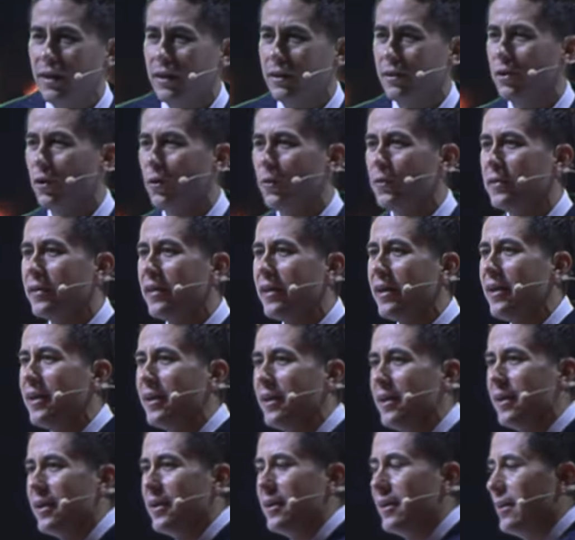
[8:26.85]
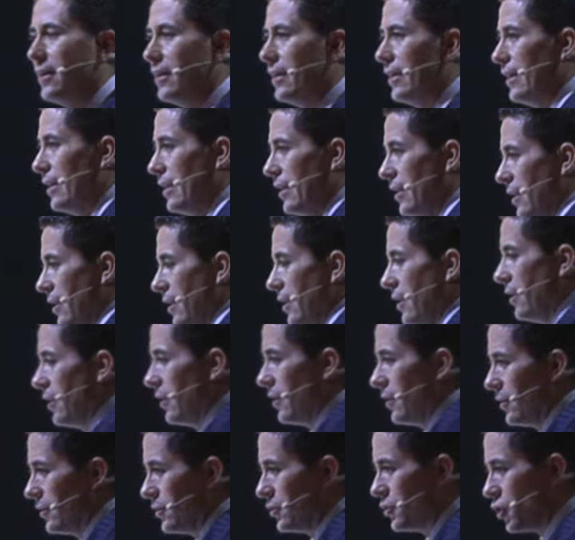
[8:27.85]
donde
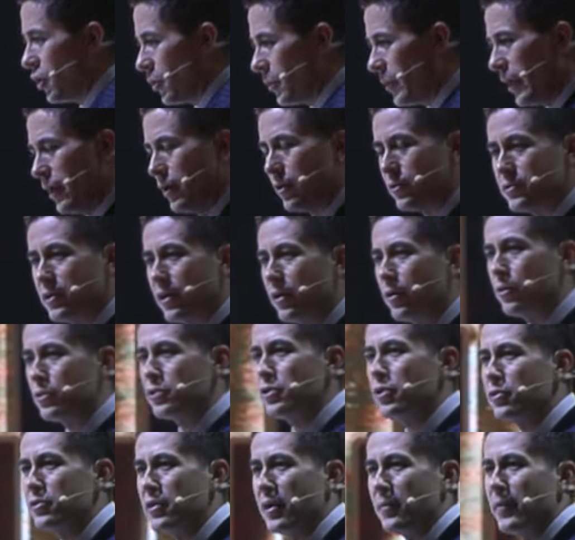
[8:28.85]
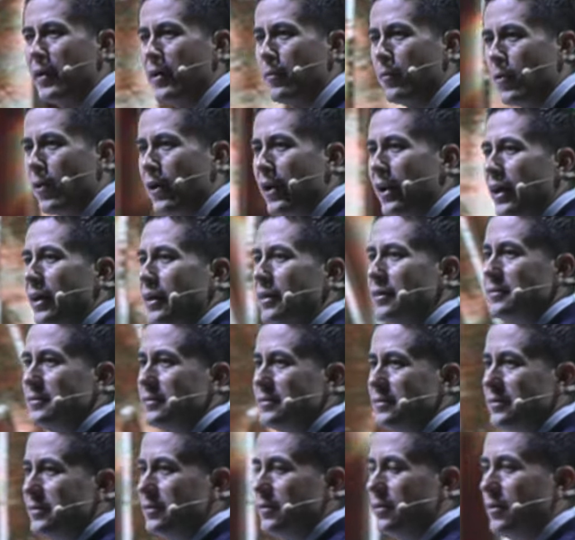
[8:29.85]
yo vi los negocios de mi abuela,
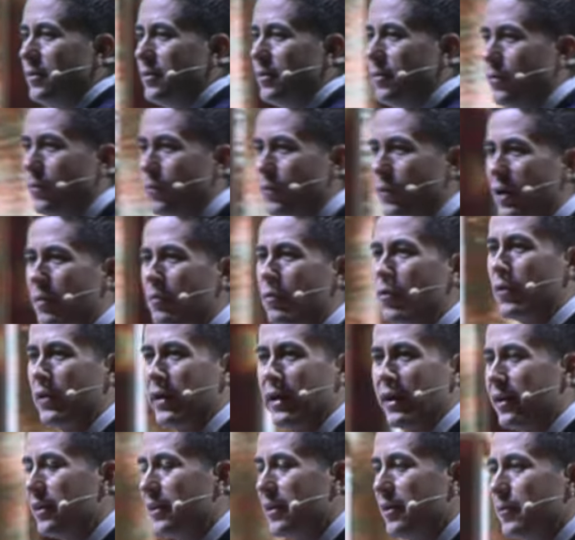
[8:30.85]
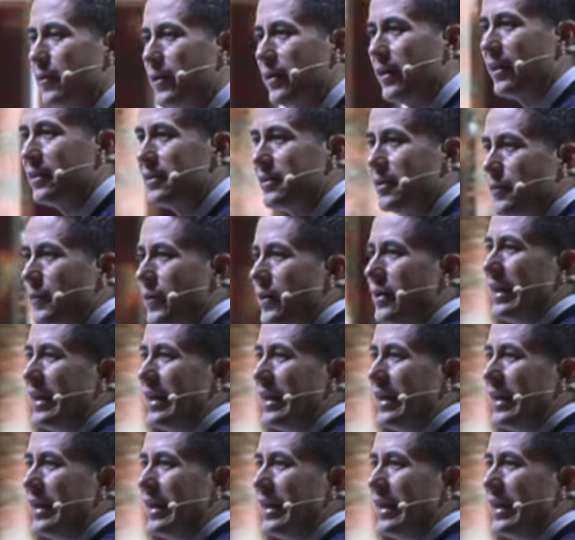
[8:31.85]
una mujer de verdad también